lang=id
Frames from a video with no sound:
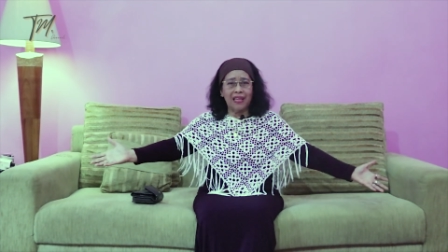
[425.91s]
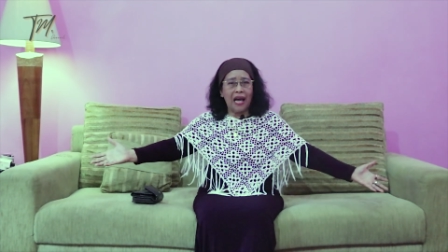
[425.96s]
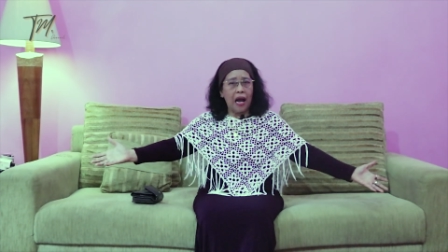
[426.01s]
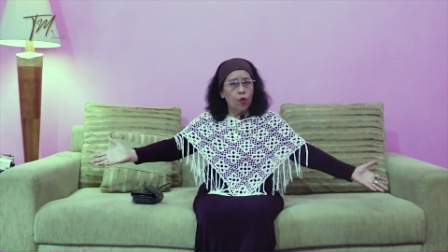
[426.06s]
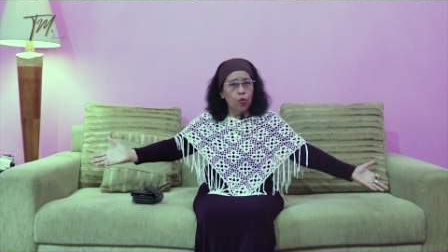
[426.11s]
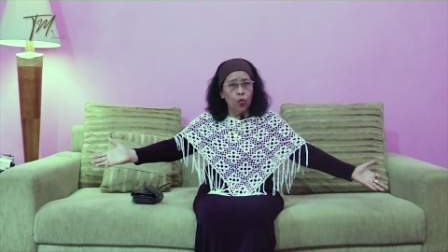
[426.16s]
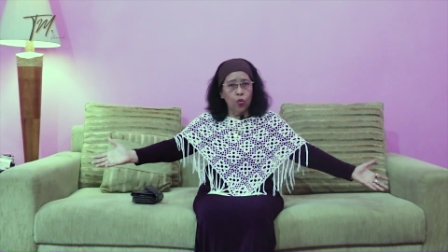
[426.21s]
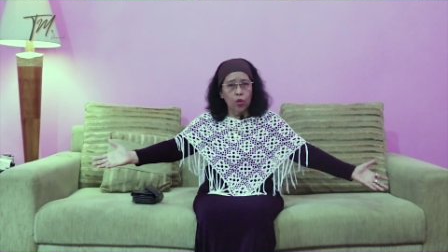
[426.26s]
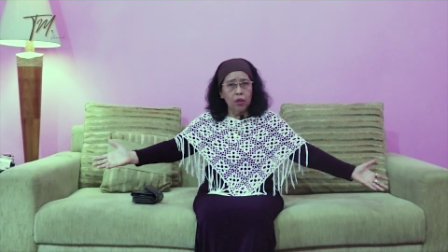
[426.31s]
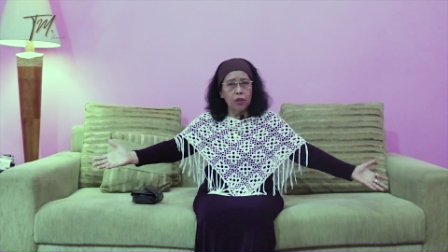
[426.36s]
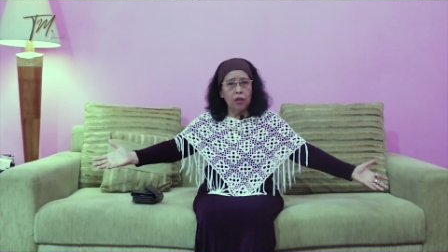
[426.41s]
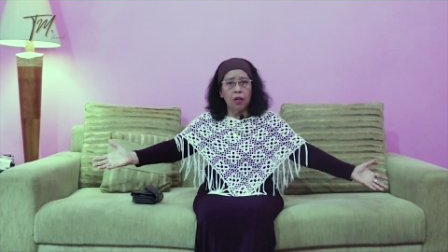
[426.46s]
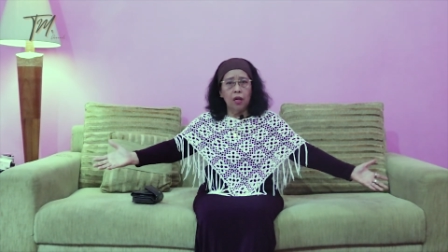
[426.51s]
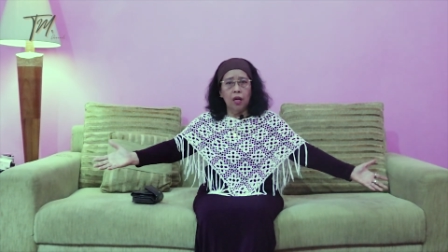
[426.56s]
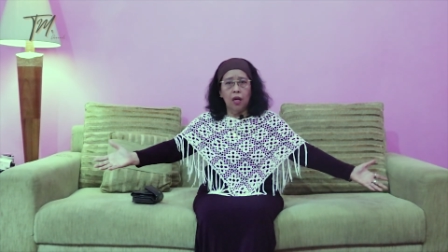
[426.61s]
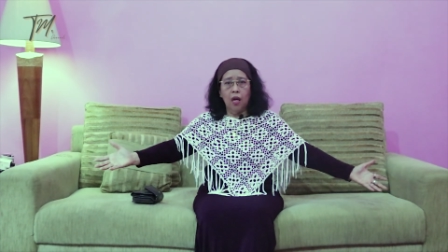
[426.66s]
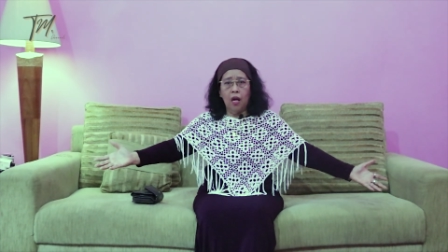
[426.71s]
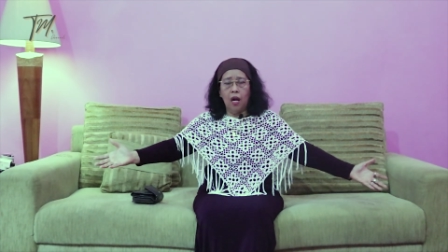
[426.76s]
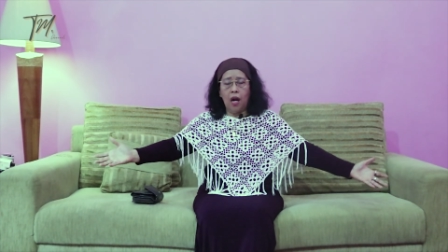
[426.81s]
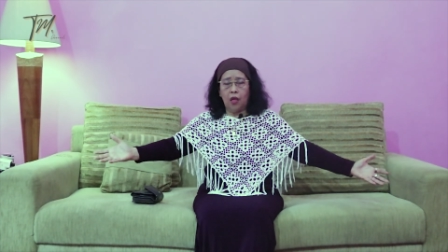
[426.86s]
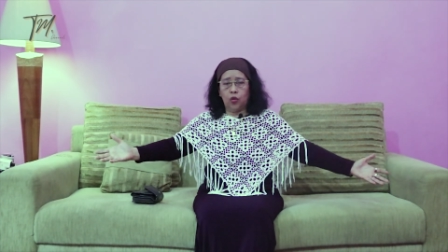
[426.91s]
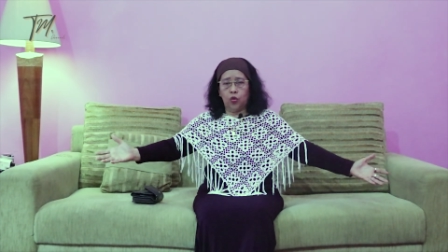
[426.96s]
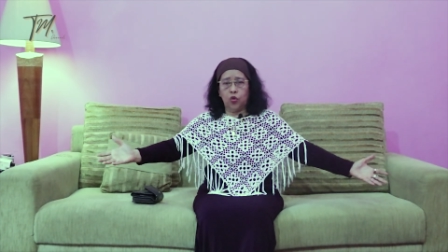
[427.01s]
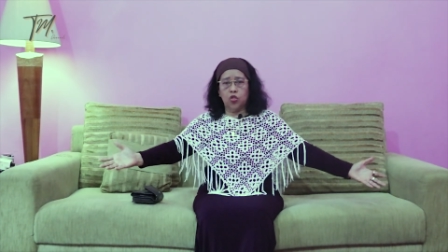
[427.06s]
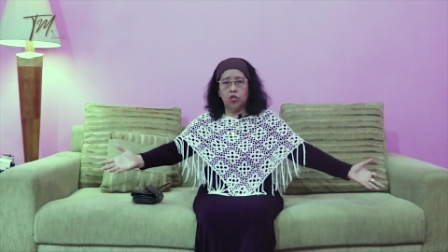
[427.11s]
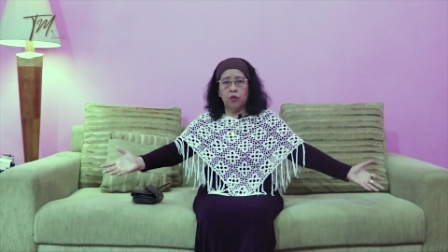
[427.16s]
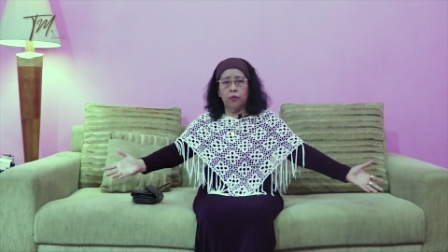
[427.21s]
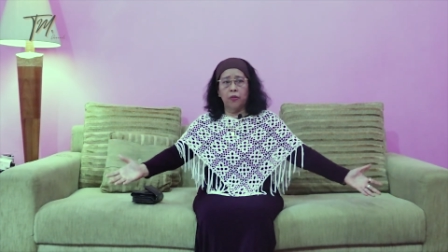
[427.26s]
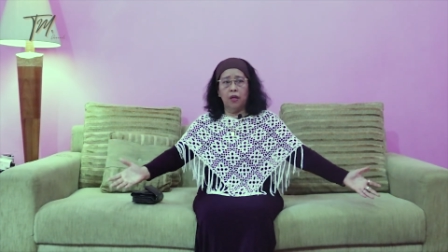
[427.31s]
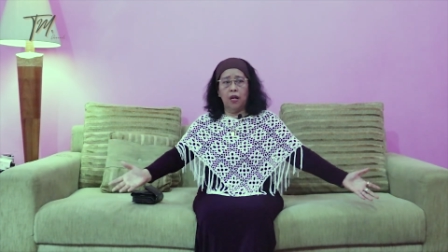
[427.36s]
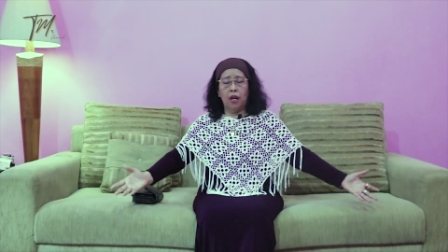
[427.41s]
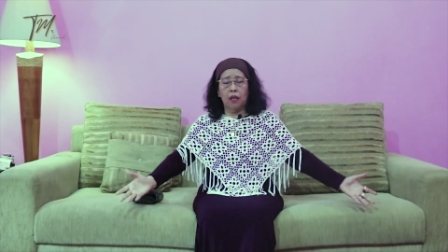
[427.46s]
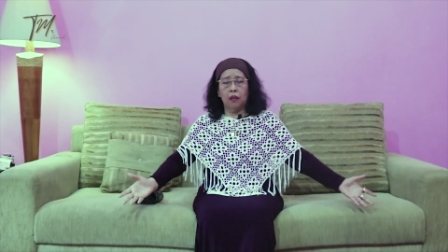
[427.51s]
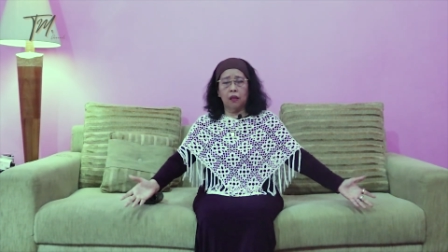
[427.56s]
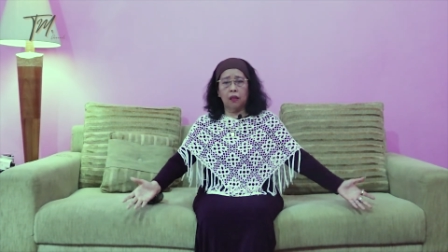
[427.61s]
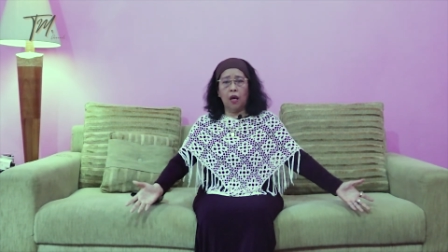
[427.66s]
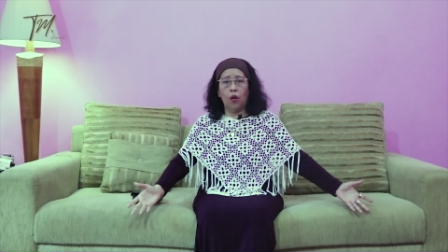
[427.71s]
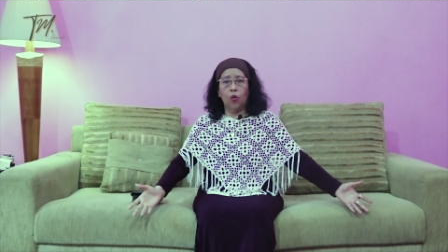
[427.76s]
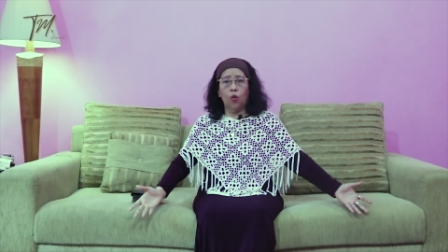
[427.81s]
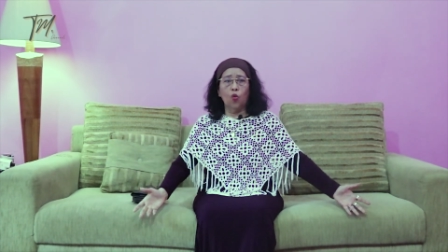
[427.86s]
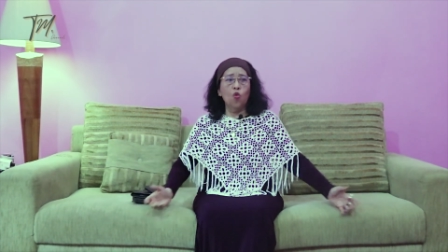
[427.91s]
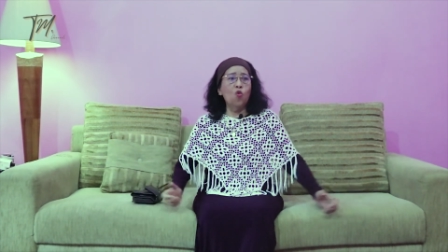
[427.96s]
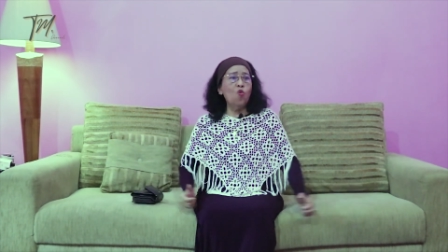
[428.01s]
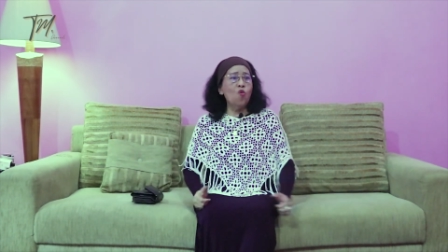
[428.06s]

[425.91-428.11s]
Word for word: tahun atau 9 tahun